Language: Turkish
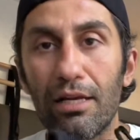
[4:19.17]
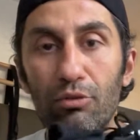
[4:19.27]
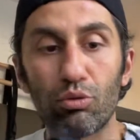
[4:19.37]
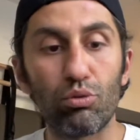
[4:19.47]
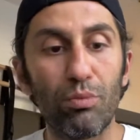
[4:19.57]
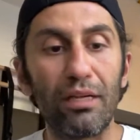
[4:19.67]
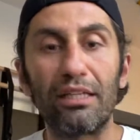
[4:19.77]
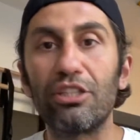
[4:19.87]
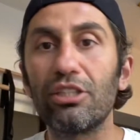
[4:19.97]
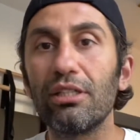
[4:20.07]
tutma
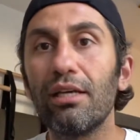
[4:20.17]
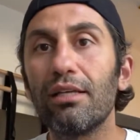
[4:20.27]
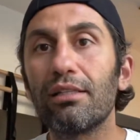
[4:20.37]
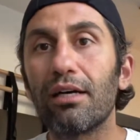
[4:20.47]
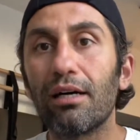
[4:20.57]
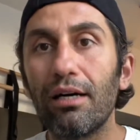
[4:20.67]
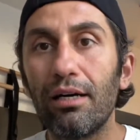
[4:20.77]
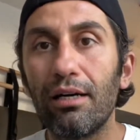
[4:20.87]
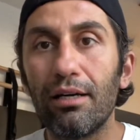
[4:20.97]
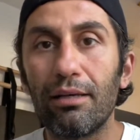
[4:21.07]
için
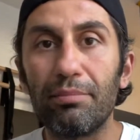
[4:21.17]
daha